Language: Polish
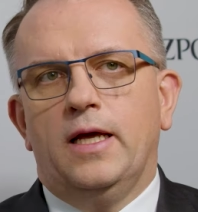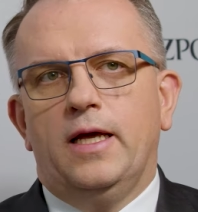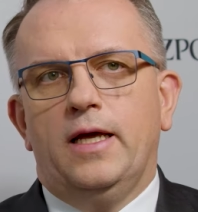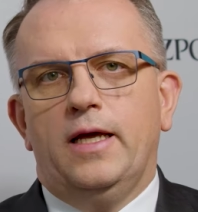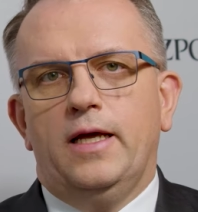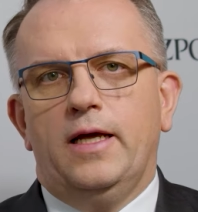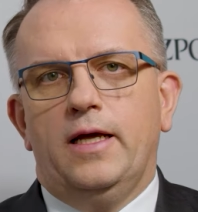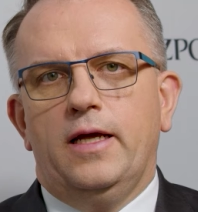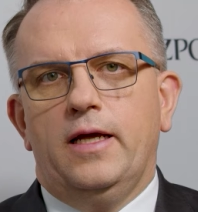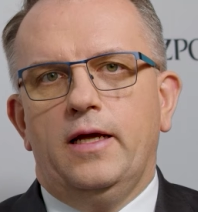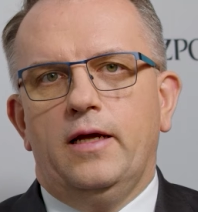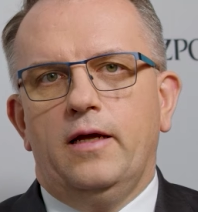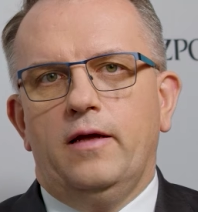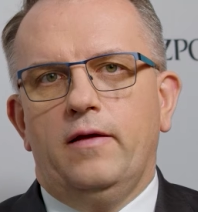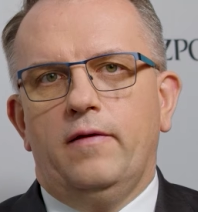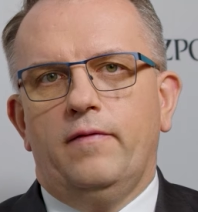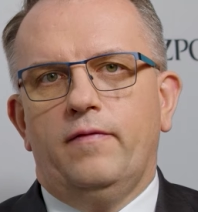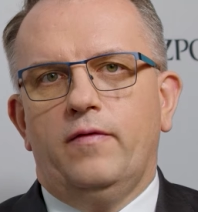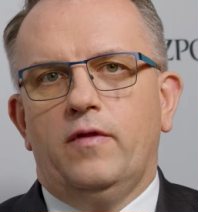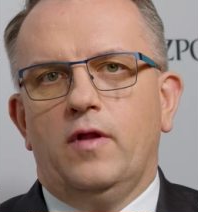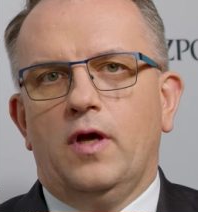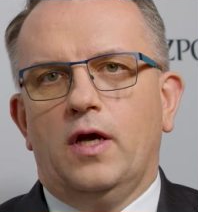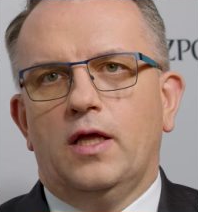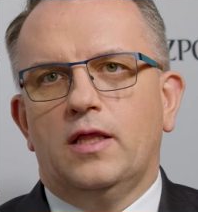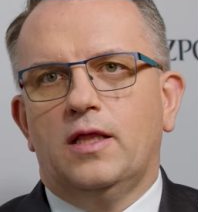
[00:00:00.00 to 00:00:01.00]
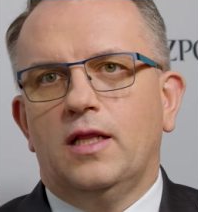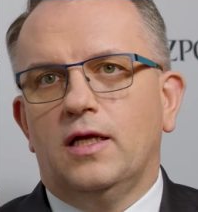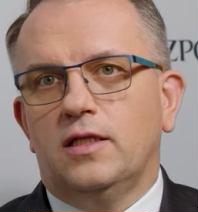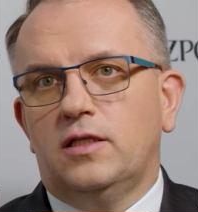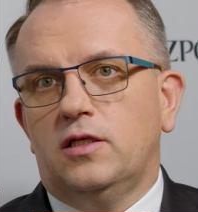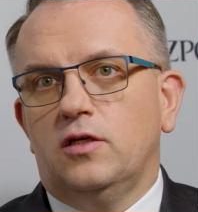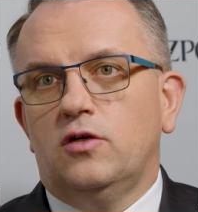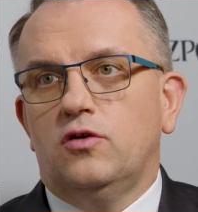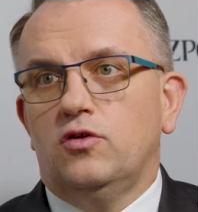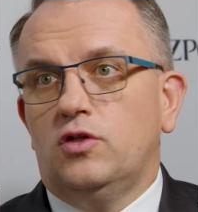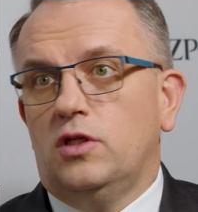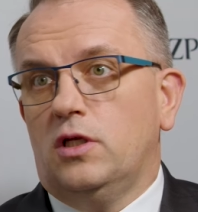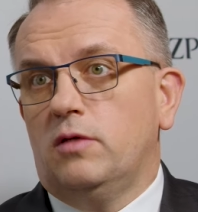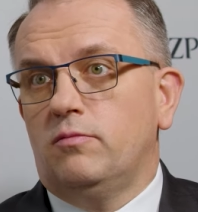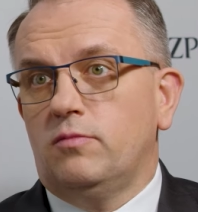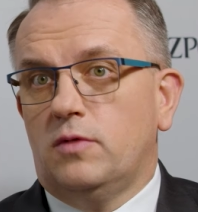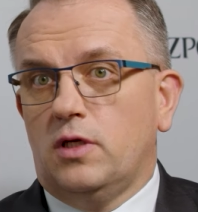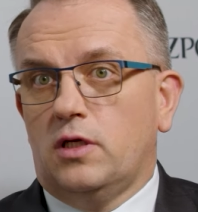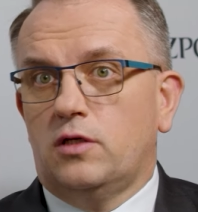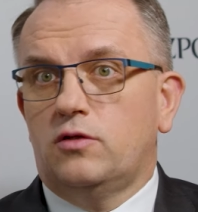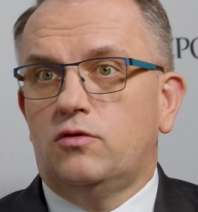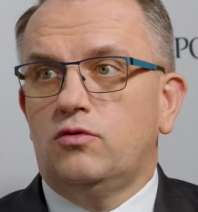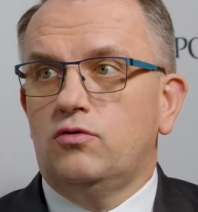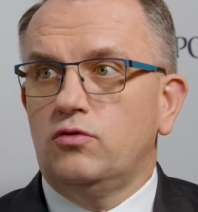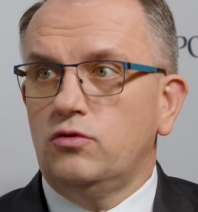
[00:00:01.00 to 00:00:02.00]
E, no a dlatego nam
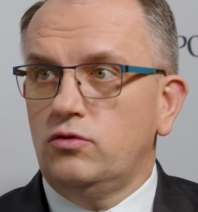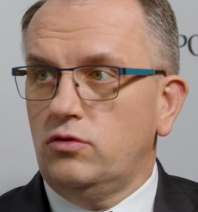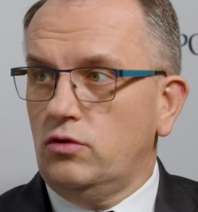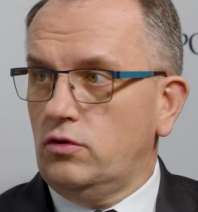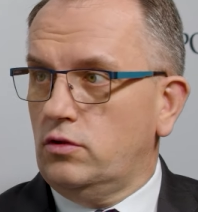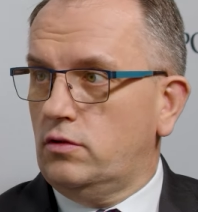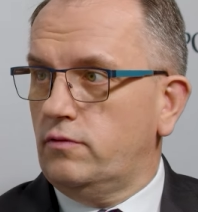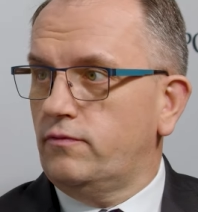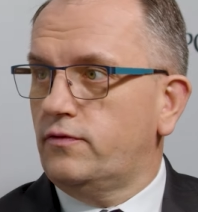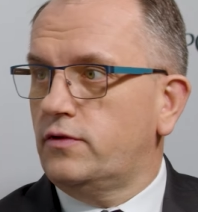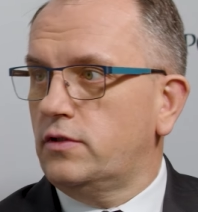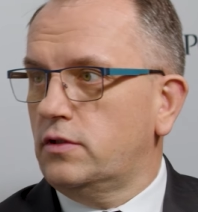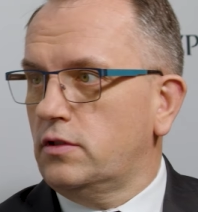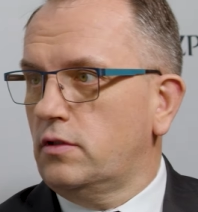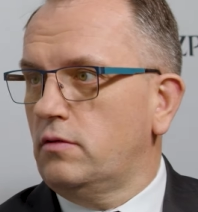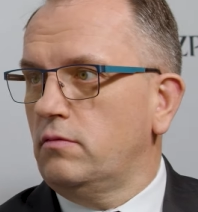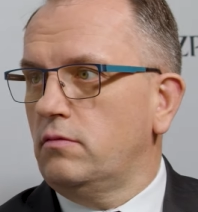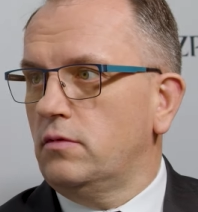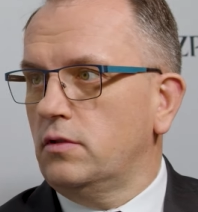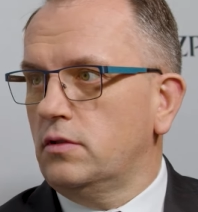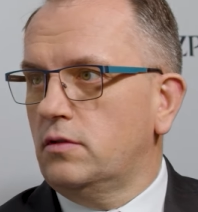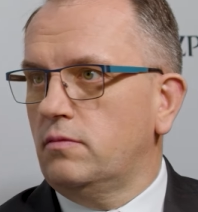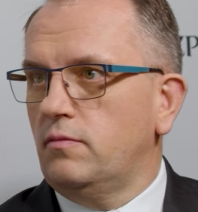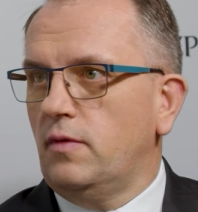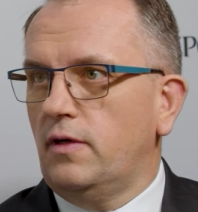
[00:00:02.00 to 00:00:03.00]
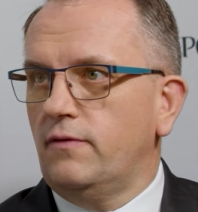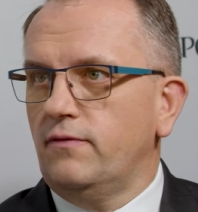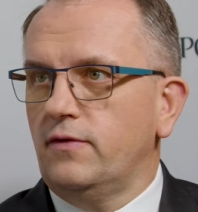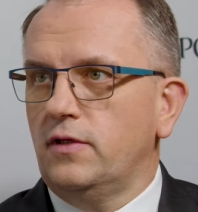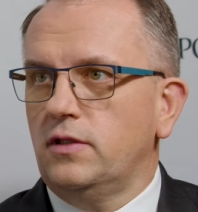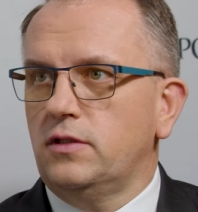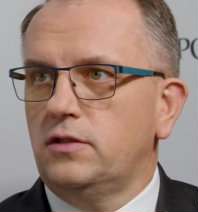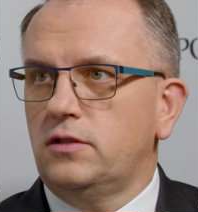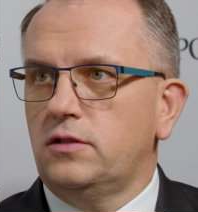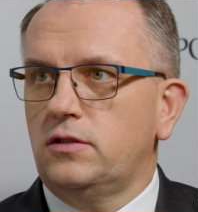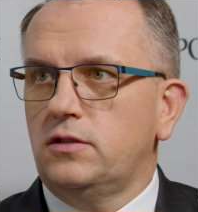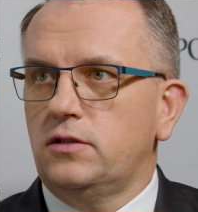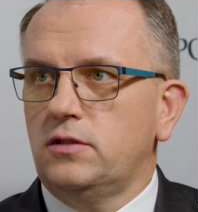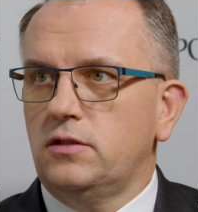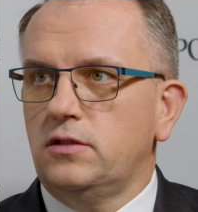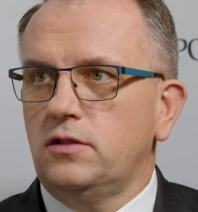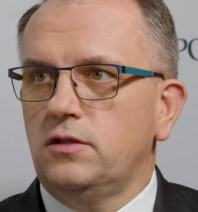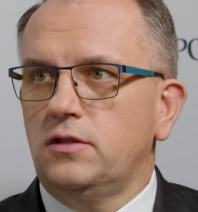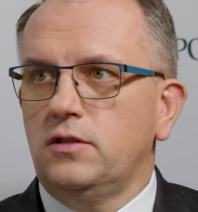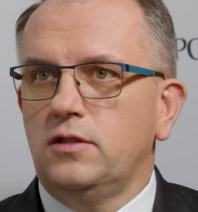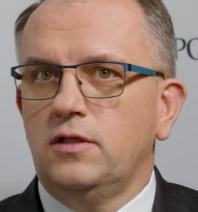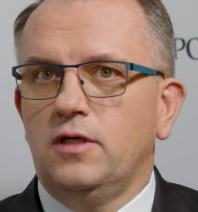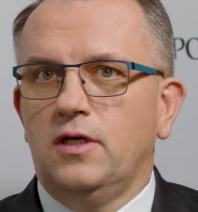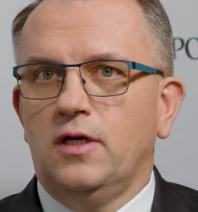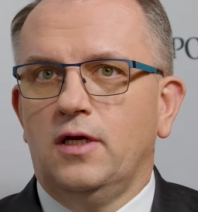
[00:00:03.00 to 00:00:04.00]
tak trudno o tym wszystkim rozmawiać
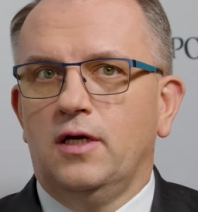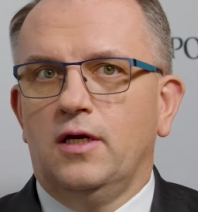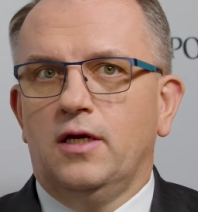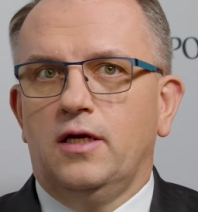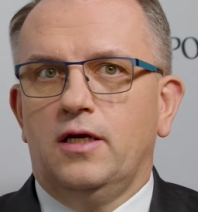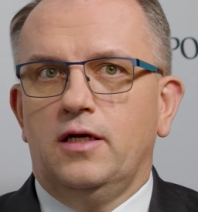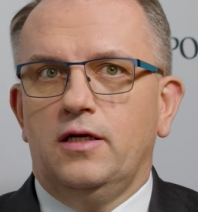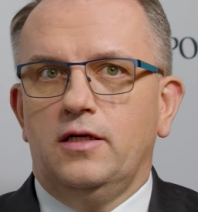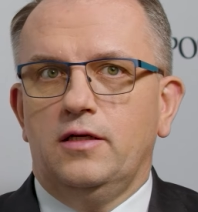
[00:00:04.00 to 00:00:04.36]
e,